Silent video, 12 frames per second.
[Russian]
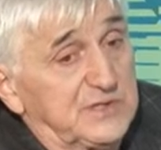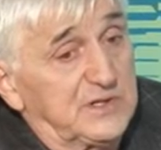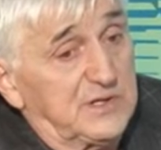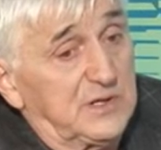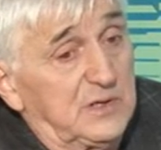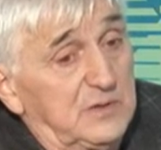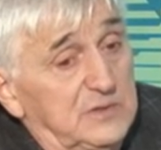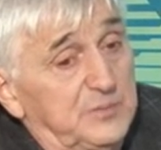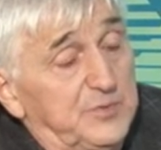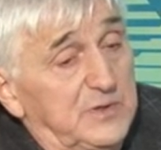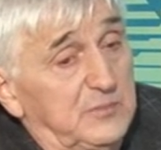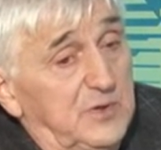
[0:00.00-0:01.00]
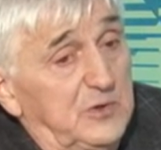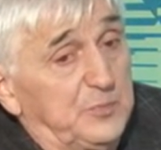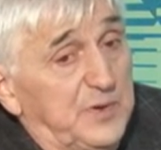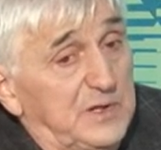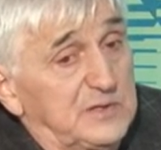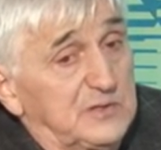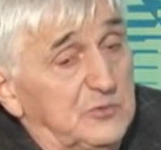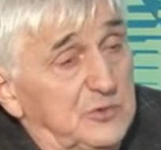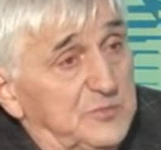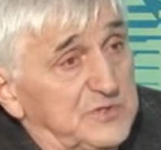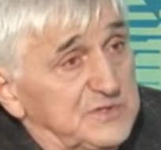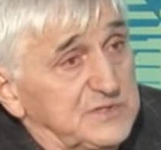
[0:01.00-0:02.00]
говоря, не понимаю политику
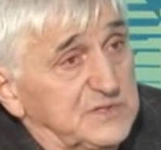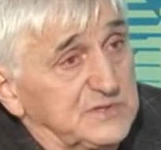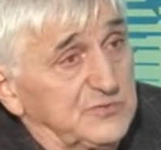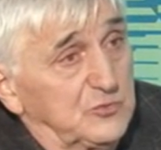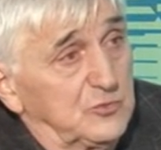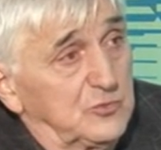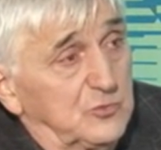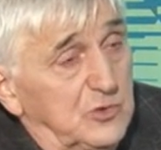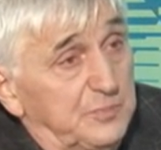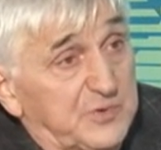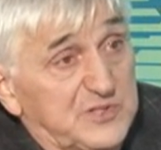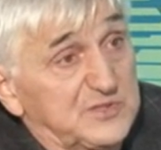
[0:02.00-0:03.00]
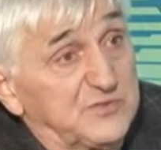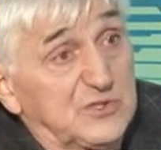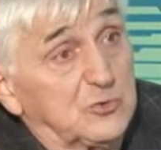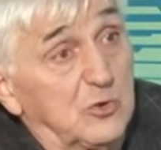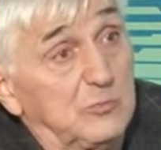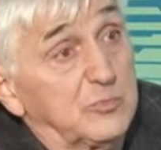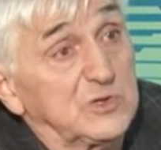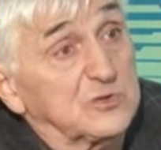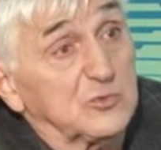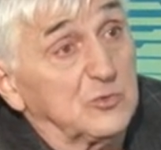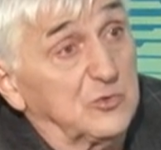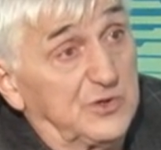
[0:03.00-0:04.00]
и Министерство культуры. При Швидком было
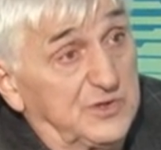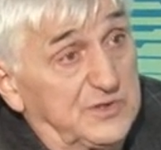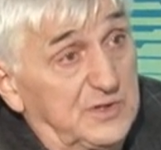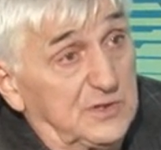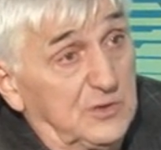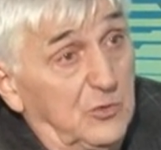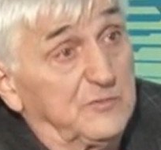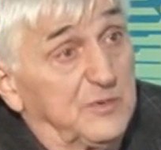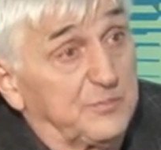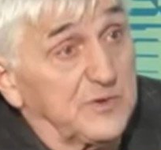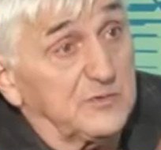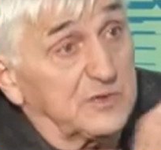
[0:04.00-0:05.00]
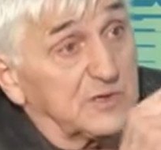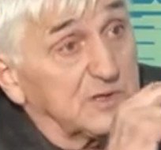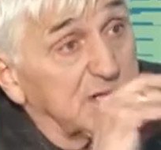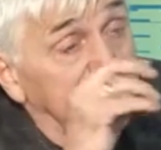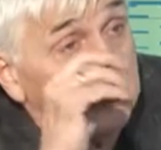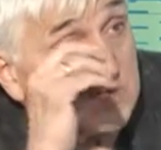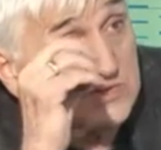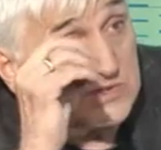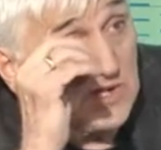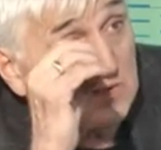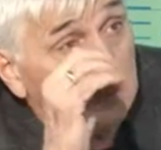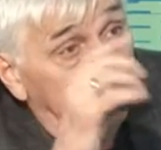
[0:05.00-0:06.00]
другое дело. Он, во-первых, я не
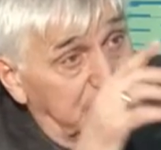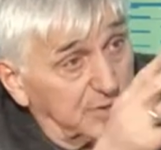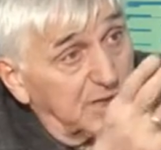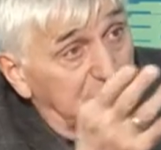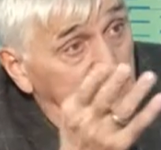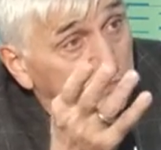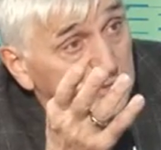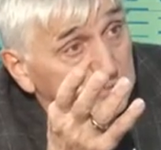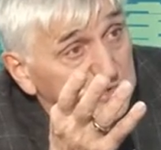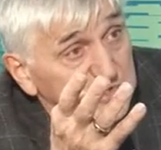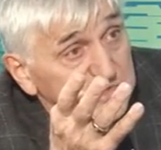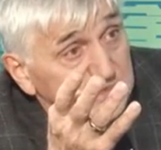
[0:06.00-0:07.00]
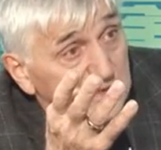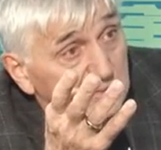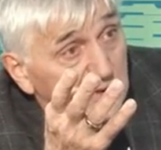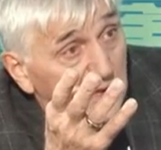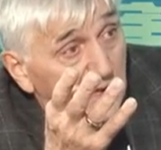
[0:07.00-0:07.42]
ожидал, когда он был министром.